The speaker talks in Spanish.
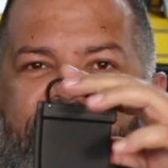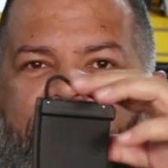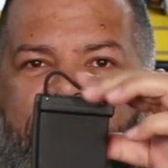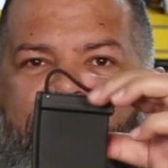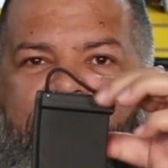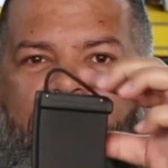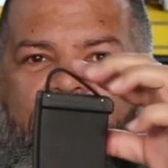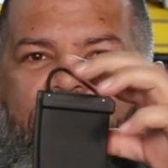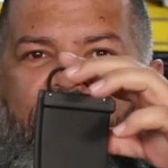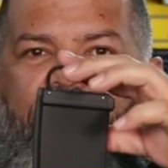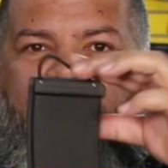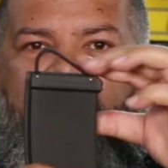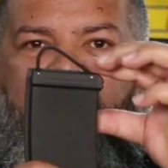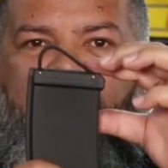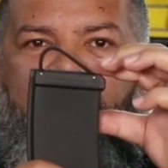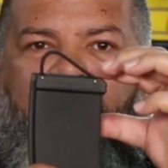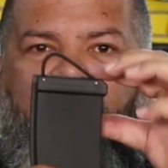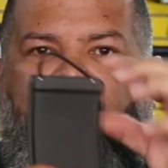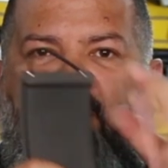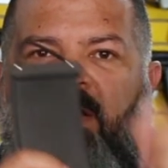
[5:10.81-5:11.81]
a señalar
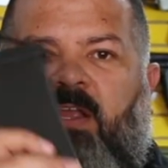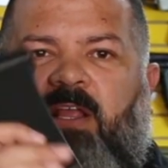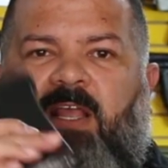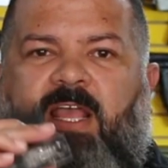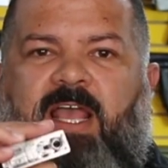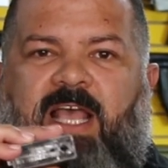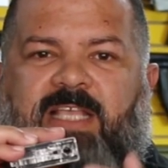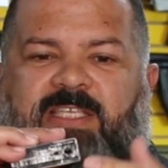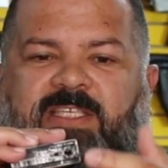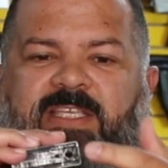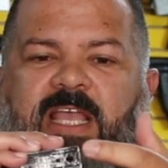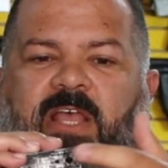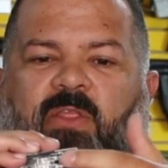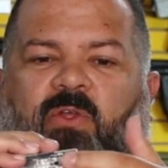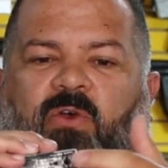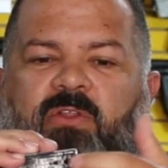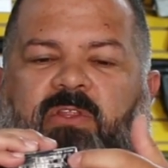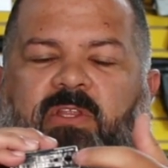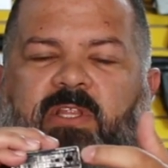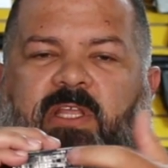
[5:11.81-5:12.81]
hacia
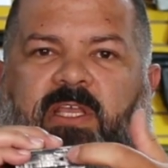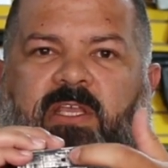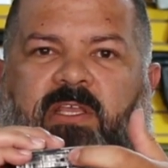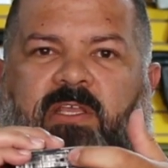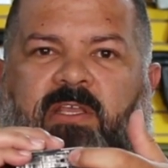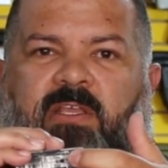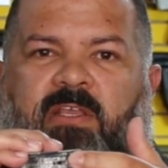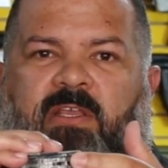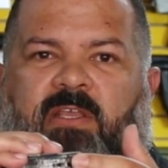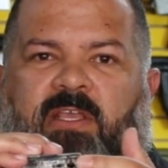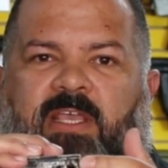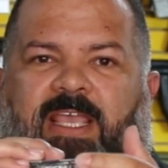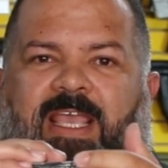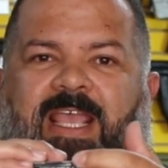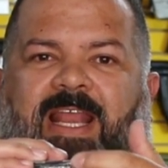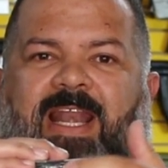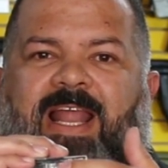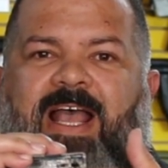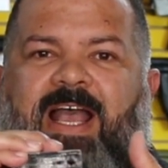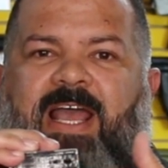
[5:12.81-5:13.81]
dónde
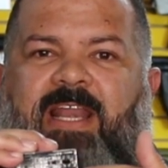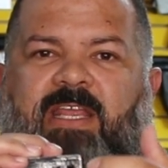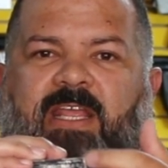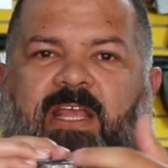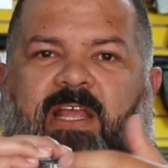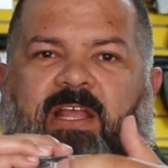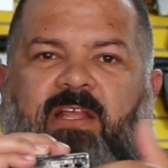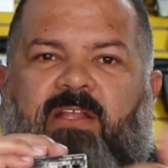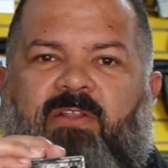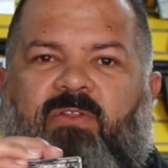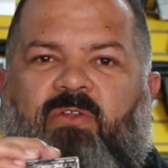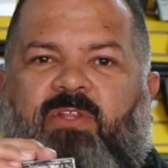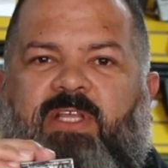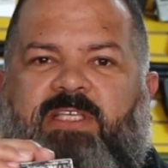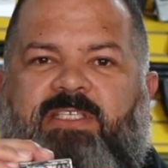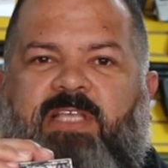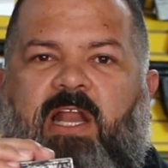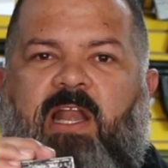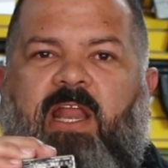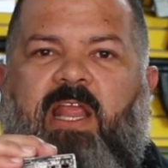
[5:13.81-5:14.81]
es el área
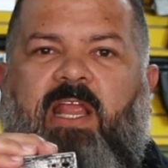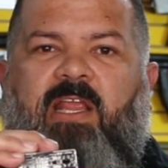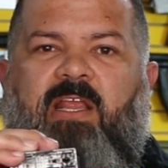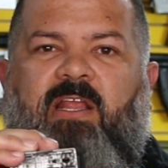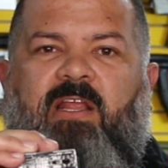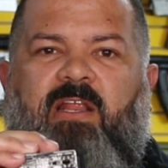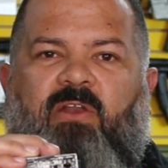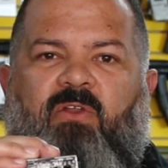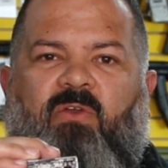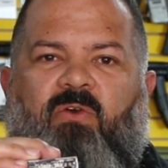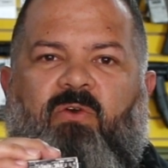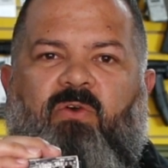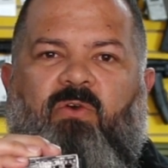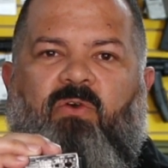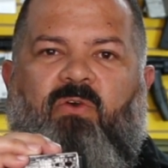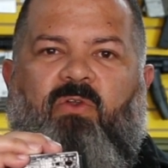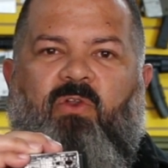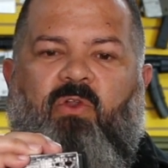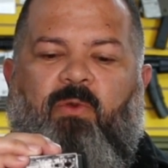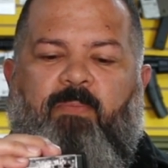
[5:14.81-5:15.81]
donde salen
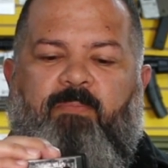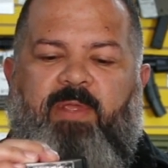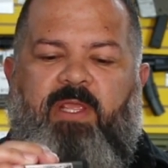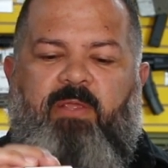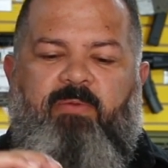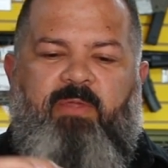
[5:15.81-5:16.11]
los, los